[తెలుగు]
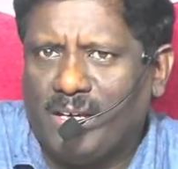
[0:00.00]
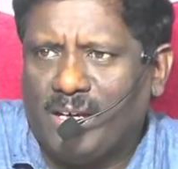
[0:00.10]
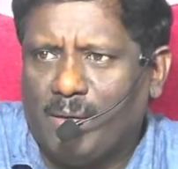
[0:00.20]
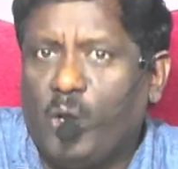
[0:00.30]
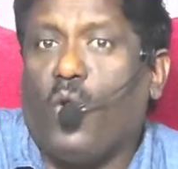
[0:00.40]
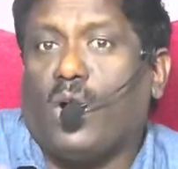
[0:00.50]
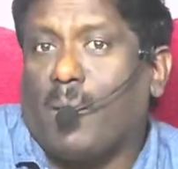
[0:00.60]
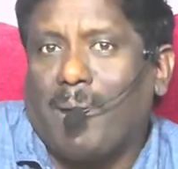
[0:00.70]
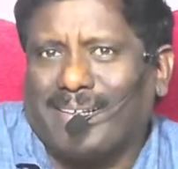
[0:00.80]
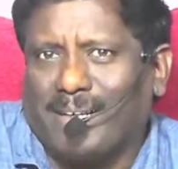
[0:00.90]
లోక
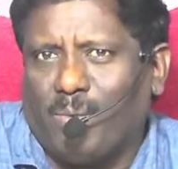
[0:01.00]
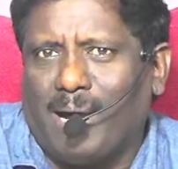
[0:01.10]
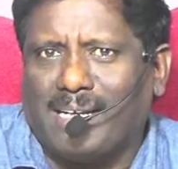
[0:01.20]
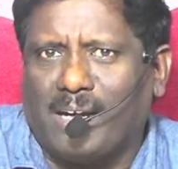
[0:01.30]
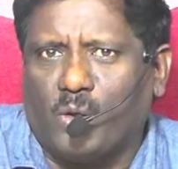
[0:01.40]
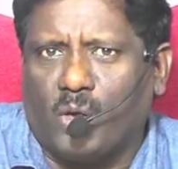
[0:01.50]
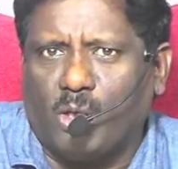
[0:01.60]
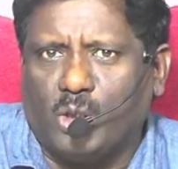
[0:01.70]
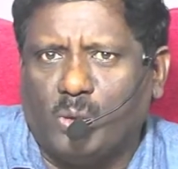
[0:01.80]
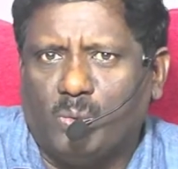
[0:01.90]
మాటలు
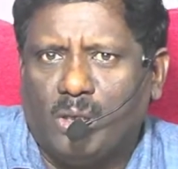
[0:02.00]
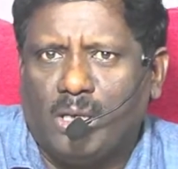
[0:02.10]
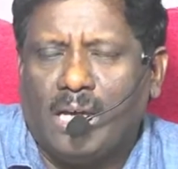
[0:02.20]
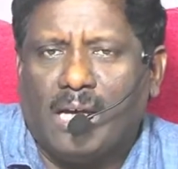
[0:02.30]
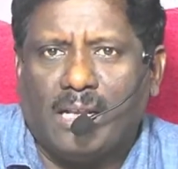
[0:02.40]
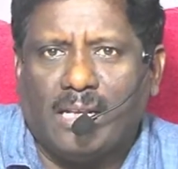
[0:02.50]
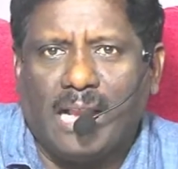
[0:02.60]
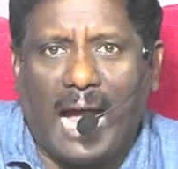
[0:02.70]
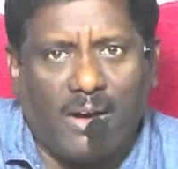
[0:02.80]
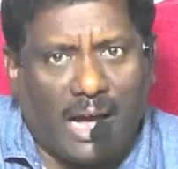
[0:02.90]
మాట్లాడుకొనవద్దు నా
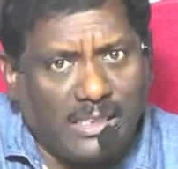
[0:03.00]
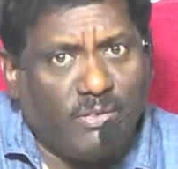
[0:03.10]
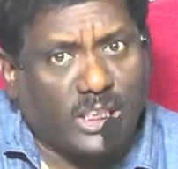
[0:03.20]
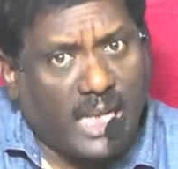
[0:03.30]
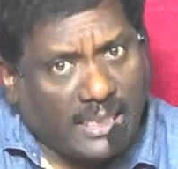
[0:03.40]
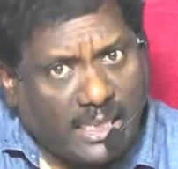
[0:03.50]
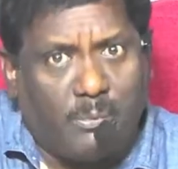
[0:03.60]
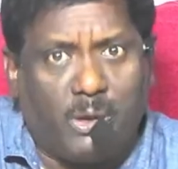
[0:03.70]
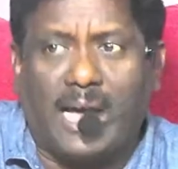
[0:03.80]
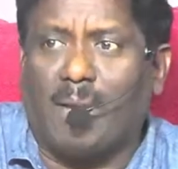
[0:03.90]
అది విశ్రాంతి దినం
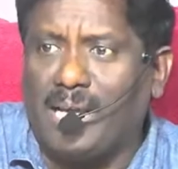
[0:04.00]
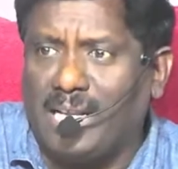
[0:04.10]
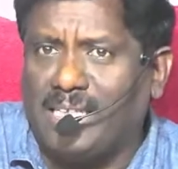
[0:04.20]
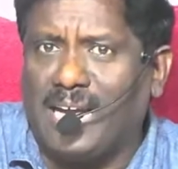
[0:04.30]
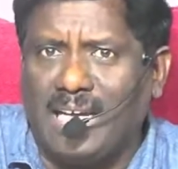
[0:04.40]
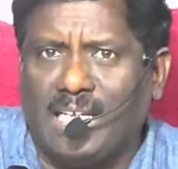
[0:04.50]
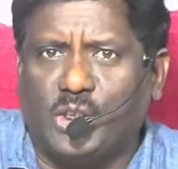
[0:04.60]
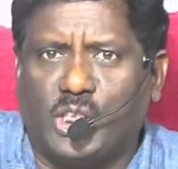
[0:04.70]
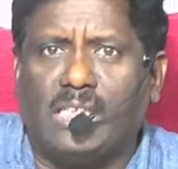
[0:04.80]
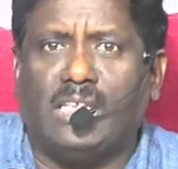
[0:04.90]
ఘనమైనదిగా ఎంచి
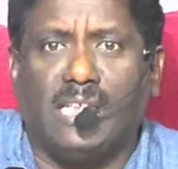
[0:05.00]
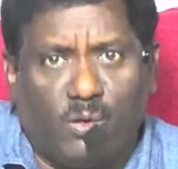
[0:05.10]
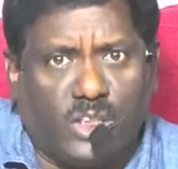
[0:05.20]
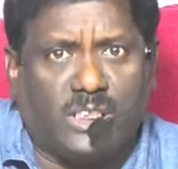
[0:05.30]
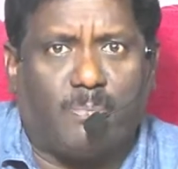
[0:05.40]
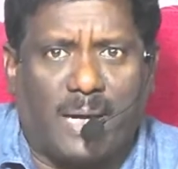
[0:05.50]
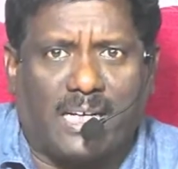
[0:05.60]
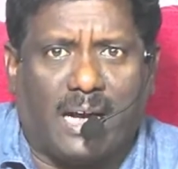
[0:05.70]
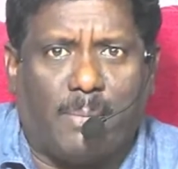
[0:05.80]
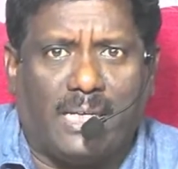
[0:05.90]
అది దేవుడు చెప్పాడు
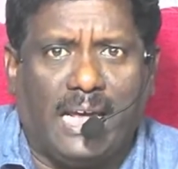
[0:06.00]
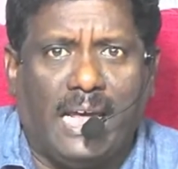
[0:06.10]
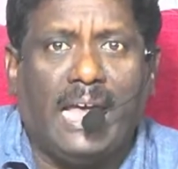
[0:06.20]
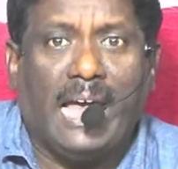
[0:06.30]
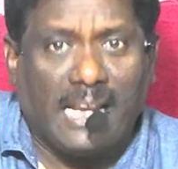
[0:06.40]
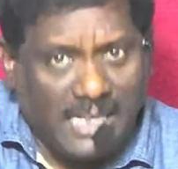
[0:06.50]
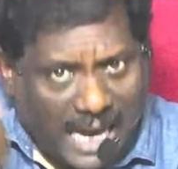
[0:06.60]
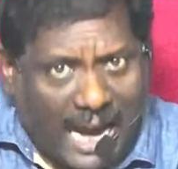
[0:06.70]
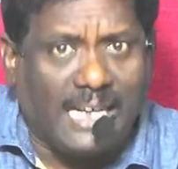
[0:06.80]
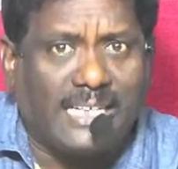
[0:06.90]
కాబట్టి
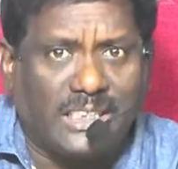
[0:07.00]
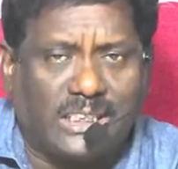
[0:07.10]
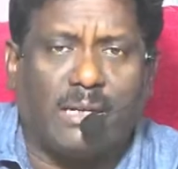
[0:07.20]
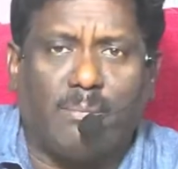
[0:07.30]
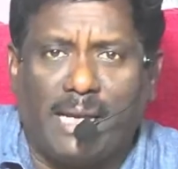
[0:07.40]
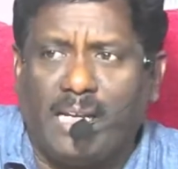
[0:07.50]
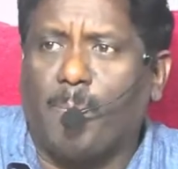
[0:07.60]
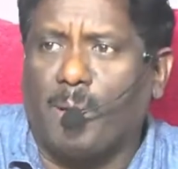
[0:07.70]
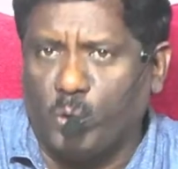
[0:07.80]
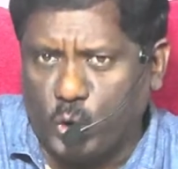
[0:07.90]
నాకిష్టమైన
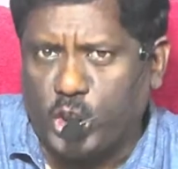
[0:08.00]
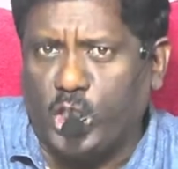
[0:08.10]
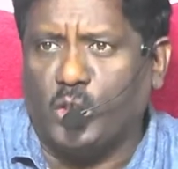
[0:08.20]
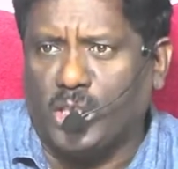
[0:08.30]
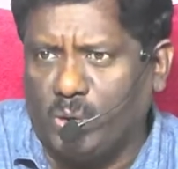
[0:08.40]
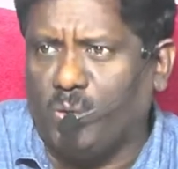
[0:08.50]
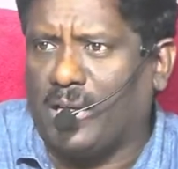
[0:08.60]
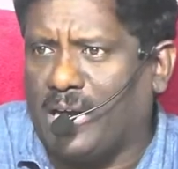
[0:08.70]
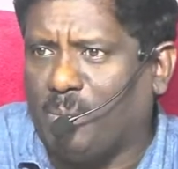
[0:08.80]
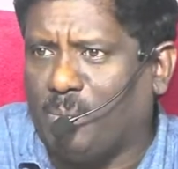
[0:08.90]
పనులు చేయుటయు
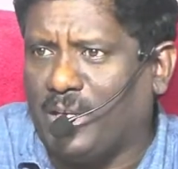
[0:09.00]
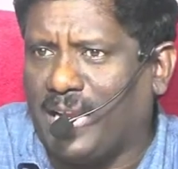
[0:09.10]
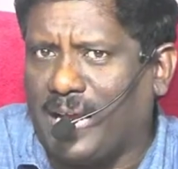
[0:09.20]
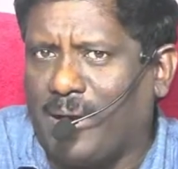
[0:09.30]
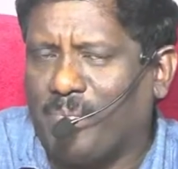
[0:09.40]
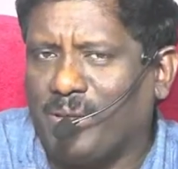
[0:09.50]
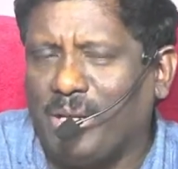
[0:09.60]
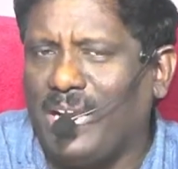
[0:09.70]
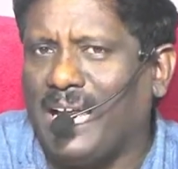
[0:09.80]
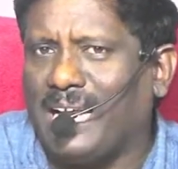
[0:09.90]
అన్నాడు ప్రియులారా
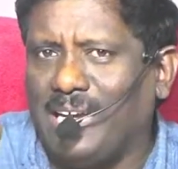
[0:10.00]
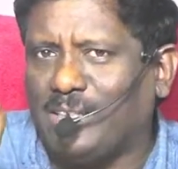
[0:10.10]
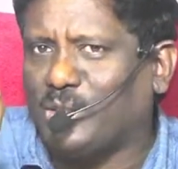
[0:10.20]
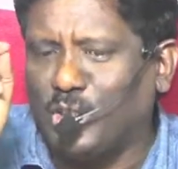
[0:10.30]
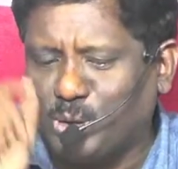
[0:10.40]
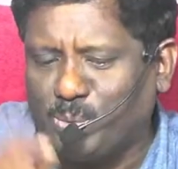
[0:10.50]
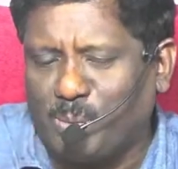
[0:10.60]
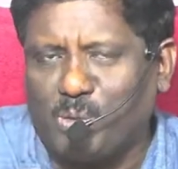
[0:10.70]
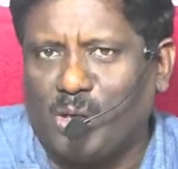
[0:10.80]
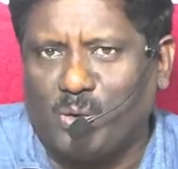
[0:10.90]
ప్రియులరా యేసుక్రీస్తు ప్రభు
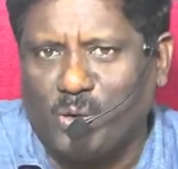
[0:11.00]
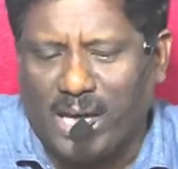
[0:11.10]
వారు కూడా